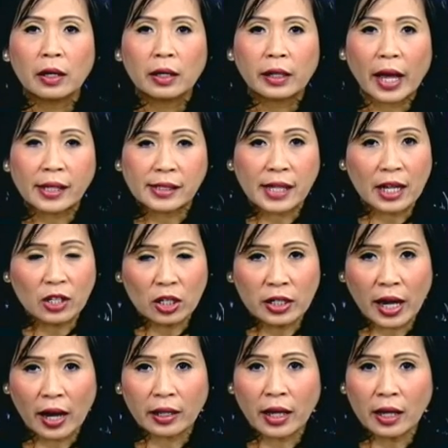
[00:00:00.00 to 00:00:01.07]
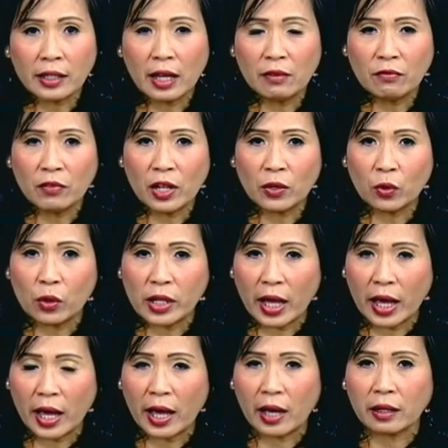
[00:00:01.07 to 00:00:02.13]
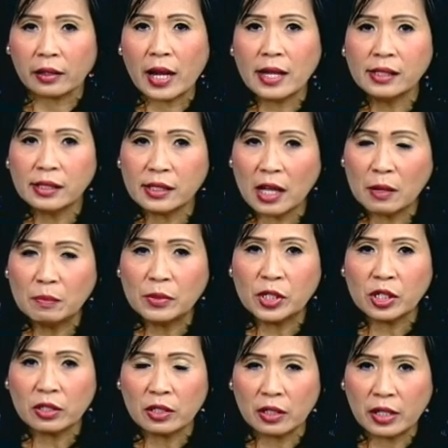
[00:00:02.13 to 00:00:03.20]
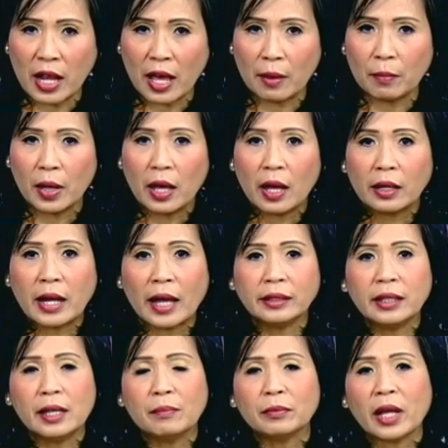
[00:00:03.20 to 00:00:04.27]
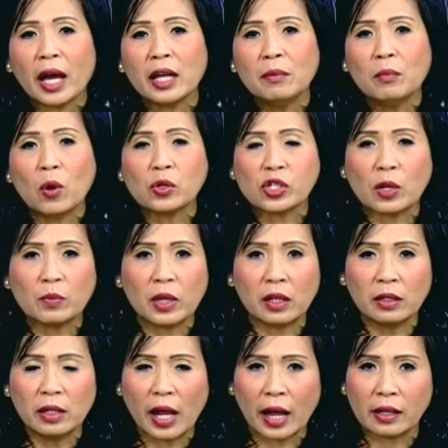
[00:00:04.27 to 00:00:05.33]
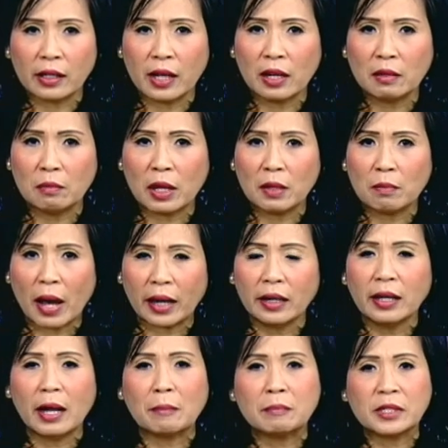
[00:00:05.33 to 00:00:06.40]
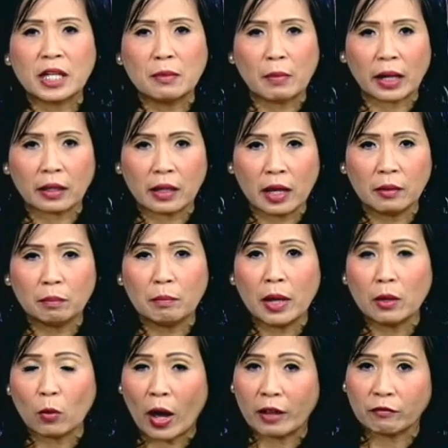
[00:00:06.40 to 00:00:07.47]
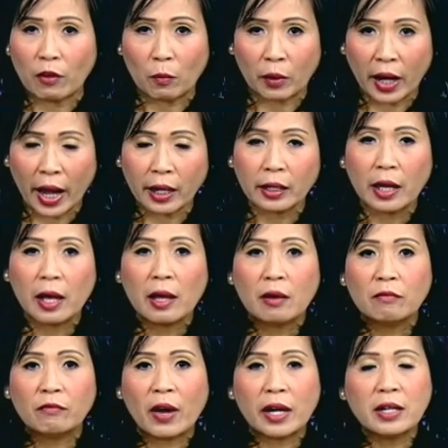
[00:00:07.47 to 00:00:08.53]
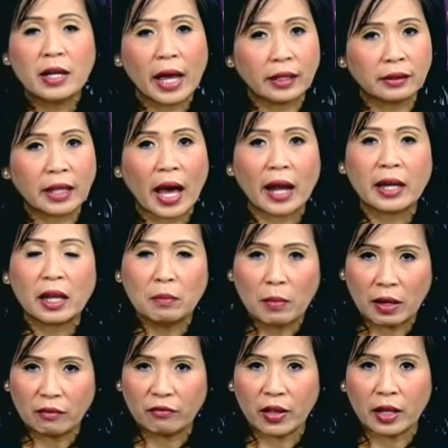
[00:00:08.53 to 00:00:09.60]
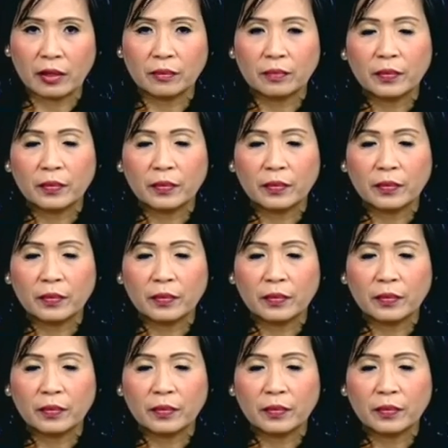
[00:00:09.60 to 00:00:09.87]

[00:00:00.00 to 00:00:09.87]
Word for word: Cảnh sát nói rằng các nhân viên của nhà hàng đến sớm trước nửa đêm đã tìm thấy một trong những nạn nhân bị bắn nằm trên mặt đất bên ngoài phòng khách và đưa anh ta đến bệnh viện.